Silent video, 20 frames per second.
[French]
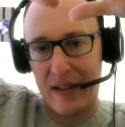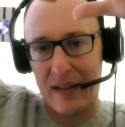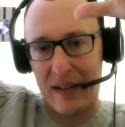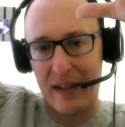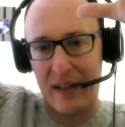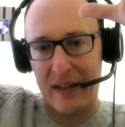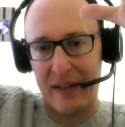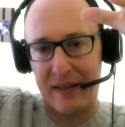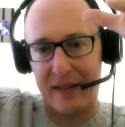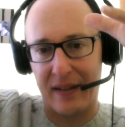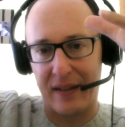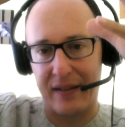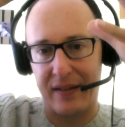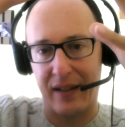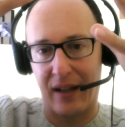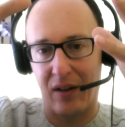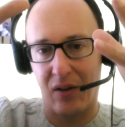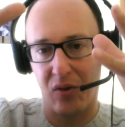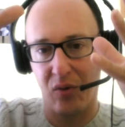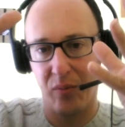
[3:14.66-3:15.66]
et
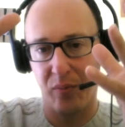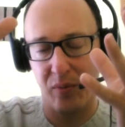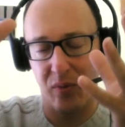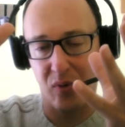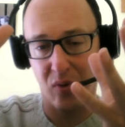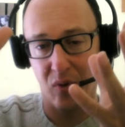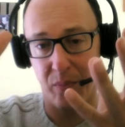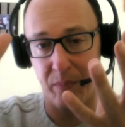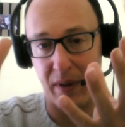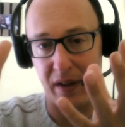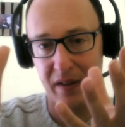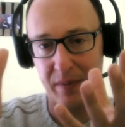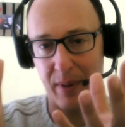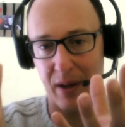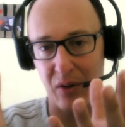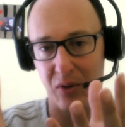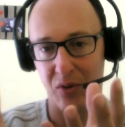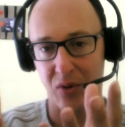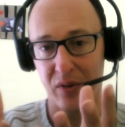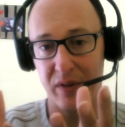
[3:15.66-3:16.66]
ça repasse
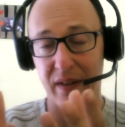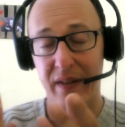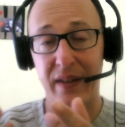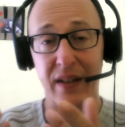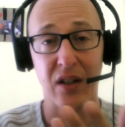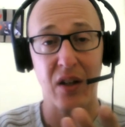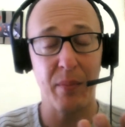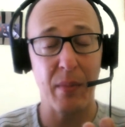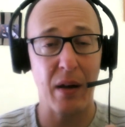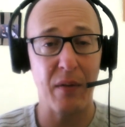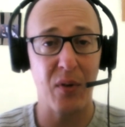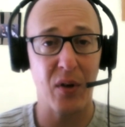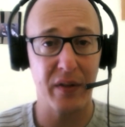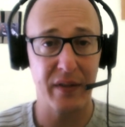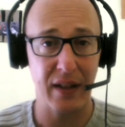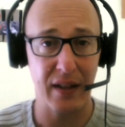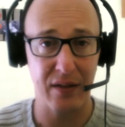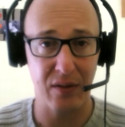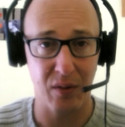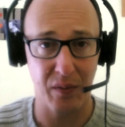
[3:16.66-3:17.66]
par le côté. C'est comme un
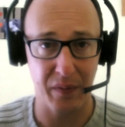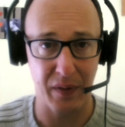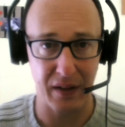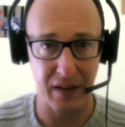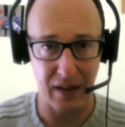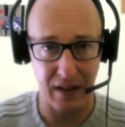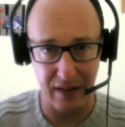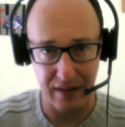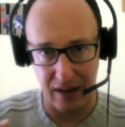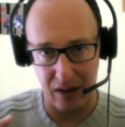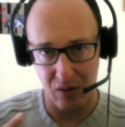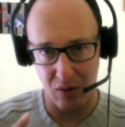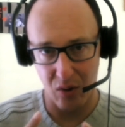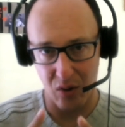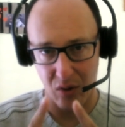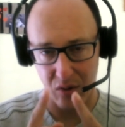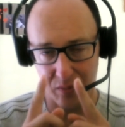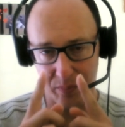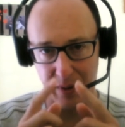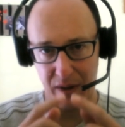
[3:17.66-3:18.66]
vortex en fait et ça
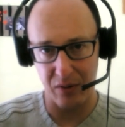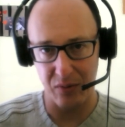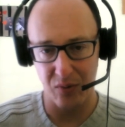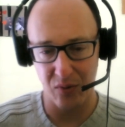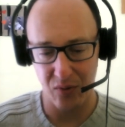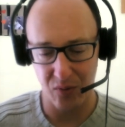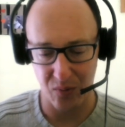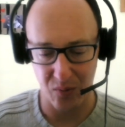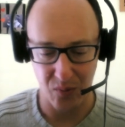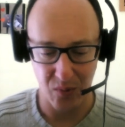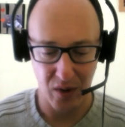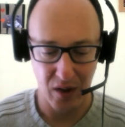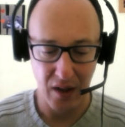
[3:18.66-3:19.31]
re rentre par le dessous.